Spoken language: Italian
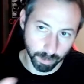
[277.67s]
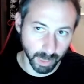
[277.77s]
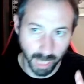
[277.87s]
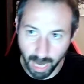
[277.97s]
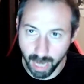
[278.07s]

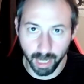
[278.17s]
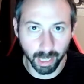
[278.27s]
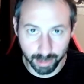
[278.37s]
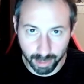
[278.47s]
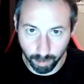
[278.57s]
che è
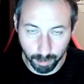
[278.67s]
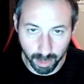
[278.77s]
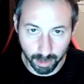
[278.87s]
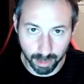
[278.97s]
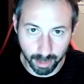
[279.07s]

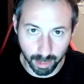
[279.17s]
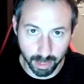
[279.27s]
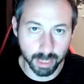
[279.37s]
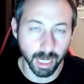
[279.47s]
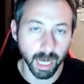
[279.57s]
relativamente
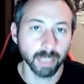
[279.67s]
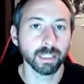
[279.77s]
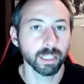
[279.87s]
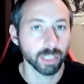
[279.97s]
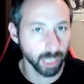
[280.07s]

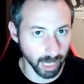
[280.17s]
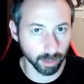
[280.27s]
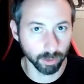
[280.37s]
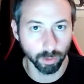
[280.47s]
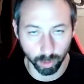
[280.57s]
interessante,
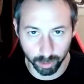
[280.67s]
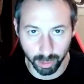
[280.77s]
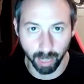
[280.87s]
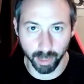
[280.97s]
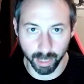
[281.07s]
certo,
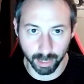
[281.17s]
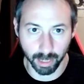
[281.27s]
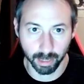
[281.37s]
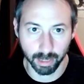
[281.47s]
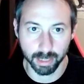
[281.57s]
da varietà
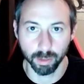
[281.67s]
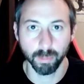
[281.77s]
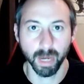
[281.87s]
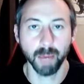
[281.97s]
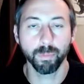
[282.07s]
alle canzoni,
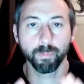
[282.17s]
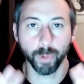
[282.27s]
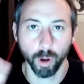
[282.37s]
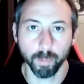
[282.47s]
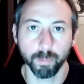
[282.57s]
ma è
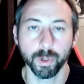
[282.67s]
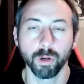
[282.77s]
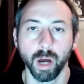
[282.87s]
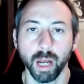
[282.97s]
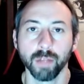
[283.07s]

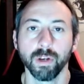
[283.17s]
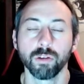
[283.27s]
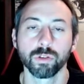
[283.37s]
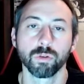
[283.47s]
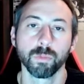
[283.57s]
proprio a livello
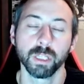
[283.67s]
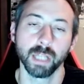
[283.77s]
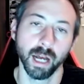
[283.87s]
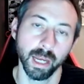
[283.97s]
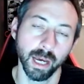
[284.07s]

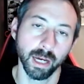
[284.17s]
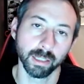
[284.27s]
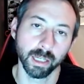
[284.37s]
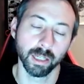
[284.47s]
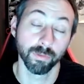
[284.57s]
strumentale
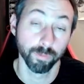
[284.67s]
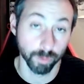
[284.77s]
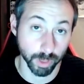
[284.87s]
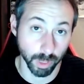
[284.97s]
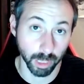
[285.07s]
anche che
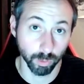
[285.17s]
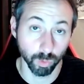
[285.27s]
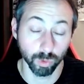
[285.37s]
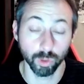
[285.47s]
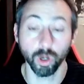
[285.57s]
funziona il
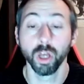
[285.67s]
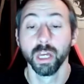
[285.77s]
tutto.